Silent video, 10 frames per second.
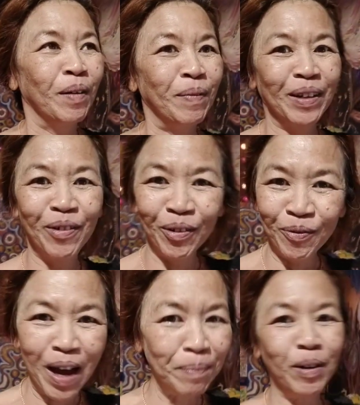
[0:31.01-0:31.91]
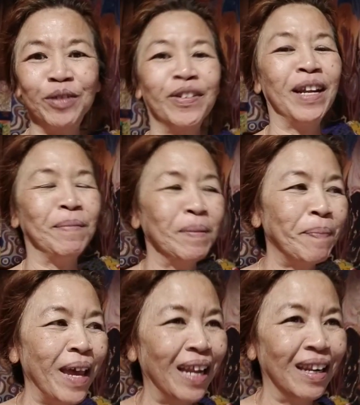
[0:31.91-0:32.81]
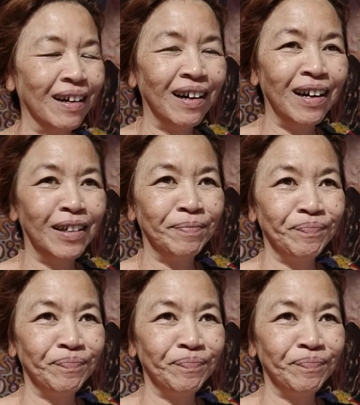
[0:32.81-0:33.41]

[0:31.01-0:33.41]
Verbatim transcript: เป็นคนวาดพอร์เทรตไม่เป็น แล้วก็